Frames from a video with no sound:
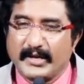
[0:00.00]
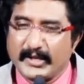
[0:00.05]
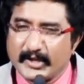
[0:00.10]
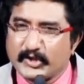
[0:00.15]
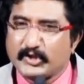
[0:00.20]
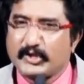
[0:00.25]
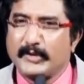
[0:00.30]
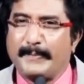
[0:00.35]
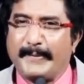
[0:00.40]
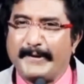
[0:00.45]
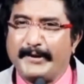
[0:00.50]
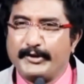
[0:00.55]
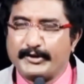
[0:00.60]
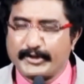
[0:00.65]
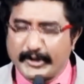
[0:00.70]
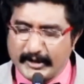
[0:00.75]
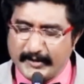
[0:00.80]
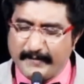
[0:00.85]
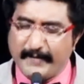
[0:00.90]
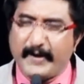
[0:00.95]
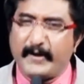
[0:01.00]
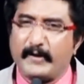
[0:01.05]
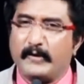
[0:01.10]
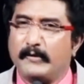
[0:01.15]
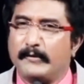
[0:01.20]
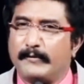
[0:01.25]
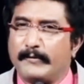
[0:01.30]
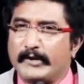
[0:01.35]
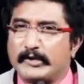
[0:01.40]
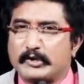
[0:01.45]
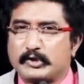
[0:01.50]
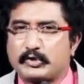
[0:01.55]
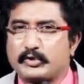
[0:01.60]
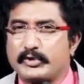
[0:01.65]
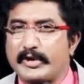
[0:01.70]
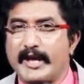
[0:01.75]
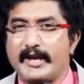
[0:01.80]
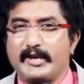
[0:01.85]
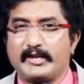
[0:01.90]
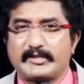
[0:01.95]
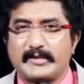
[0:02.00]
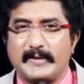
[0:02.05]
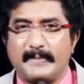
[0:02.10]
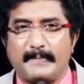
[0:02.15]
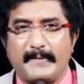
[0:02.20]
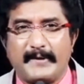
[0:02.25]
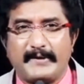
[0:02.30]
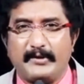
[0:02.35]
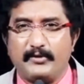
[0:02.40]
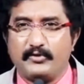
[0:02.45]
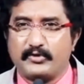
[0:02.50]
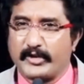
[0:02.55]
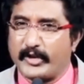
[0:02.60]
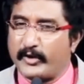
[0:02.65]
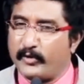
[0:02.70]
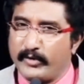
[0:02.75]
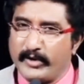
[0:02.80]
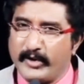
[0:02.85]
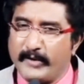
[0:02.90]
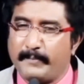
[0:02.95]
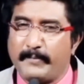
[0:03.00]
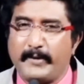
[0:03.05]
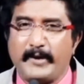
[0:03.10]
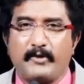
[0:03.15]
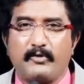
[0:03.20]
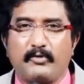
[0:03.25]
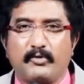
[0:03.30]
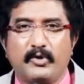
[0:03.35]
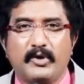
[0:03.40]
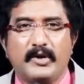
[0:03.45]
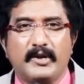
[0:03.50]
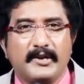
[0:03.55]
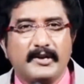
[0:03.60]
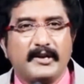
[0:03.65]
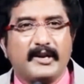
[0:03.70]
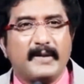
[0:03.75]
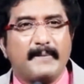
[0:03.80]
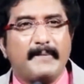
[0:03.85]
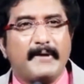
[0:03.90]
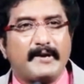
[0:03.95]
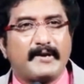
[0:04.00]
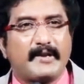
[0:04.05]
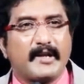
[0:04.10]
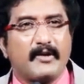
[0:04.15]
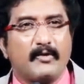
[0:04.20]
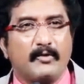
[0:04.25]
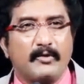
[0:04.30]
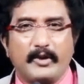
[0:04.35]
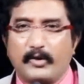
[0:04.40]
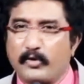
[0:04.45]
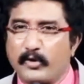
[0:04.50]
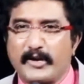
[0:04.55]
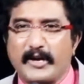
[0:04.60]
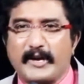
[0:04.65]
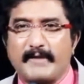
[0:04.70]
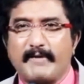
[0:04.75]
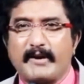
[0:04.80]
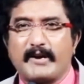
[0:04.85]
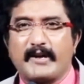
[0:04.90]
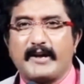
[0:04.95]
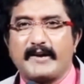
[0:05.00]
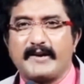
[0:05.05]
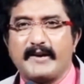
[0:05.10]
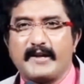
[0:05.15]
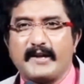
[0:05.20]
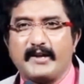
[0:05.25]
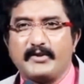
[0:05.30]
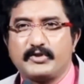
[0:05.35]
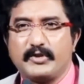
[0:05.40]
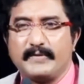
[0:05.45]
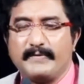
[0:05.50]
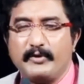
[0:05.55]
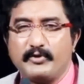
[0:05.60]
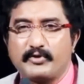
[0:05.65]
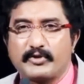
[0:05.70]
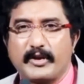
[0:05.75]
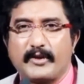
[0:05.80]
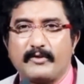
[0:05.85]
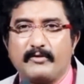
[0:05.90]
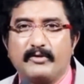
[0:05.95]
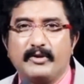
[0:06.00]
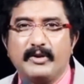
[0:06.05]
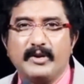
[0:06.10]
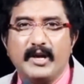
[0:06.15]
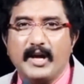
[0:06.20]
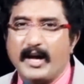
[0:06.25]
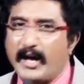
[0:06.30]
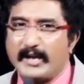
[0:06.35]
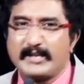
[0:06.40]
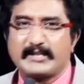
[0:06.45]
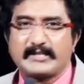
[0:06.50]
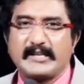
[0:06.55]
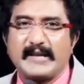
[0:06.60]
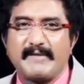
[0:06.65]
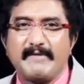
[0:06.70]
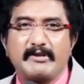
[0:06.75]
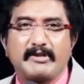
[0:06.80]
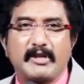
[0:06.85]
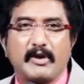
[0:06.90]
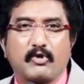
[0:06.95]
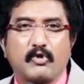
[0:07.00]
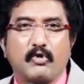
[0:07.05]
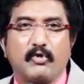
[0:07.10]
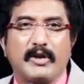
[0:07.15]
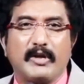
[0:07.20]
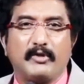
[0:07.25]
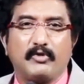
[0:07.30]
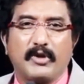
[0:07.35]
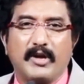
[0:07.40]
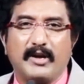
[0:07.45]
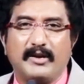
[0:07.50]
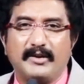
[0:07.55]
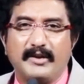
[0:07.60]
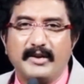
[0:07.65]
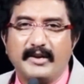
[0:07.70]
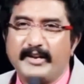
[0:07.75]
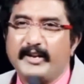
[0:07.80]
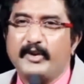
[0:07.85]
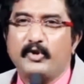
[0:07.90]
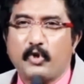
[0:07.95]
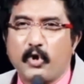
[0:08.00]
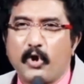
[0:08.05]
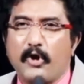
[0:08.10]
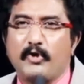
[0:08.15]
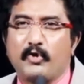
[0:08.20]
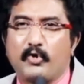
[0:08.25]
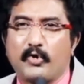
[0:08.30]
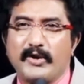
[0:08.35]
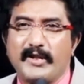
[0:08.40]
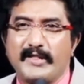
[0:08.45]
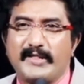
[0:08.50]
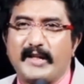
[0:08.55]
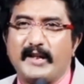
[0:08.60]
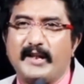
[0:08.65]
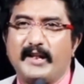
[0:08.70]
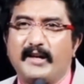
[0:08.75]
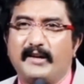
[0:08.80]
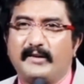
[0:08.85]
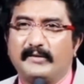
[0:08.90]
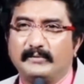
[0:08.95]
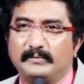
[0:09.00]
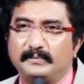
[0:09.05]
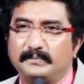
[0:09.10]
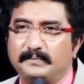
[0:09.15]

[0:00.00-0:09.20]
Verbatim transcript: కష్టపడి చదివాను ఫస్ట్ ర్యాంక్ సంపాదించాను నీ పేరు నిలబెట్టాను నీకు గర్వకారణంగా జీవించాను ఆస్తేమీ తక్కువ లేదుగా నేను కోరుకున్నదల్లా